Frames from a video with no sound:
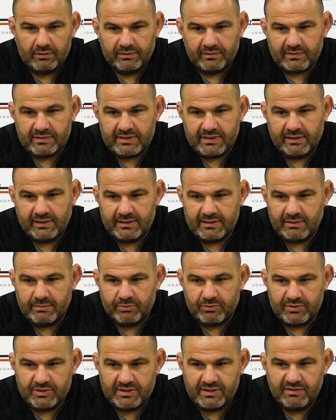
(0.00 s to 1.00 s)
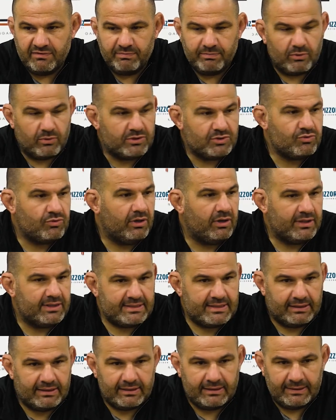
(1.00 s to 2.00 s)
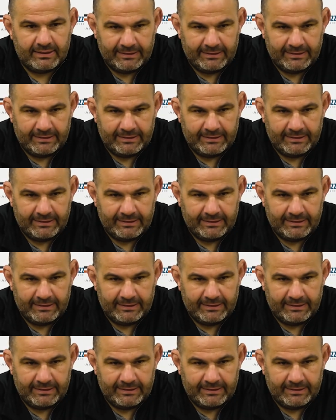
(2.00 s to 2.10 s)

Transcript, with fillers: Donc, c'est positif pour les joueurs et ça,